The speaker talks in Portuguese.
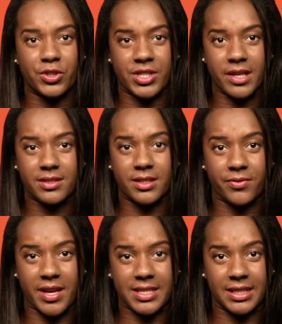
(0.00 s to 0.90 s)
projetos que, que,
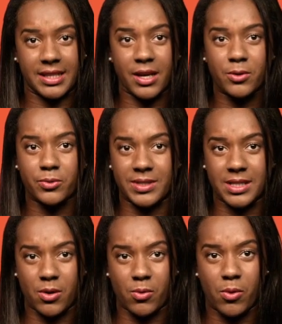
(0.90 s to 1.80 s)
fazem da inclusão,
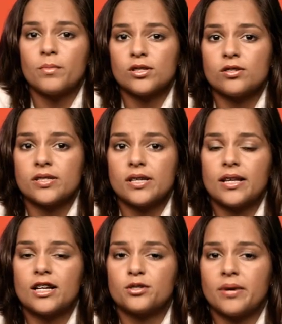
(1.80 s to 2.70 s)
da inclusão uma
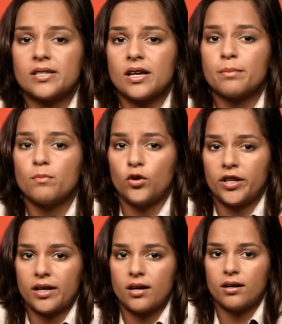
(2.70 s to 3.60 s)
sociedade mais
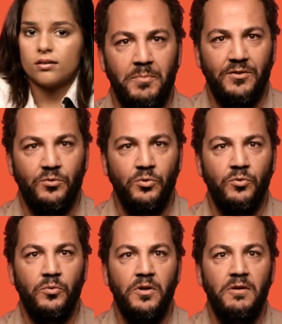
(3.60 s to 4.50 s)
harmônica. Mas,
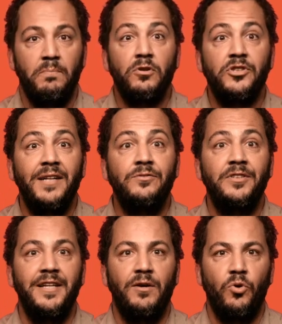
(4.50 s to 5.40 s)
sobretudo, projetos
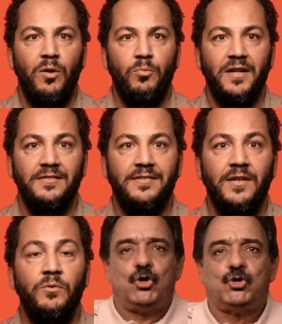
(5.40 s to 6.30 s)
que têm na
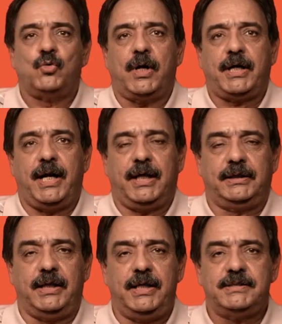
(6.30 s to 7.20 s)
colaboração sua
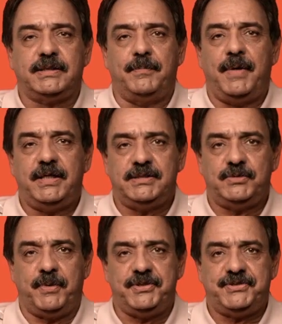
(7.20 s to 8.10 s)
característica mais
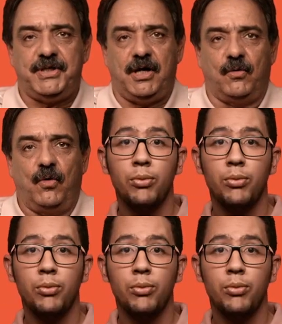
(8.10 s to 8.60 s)
especial.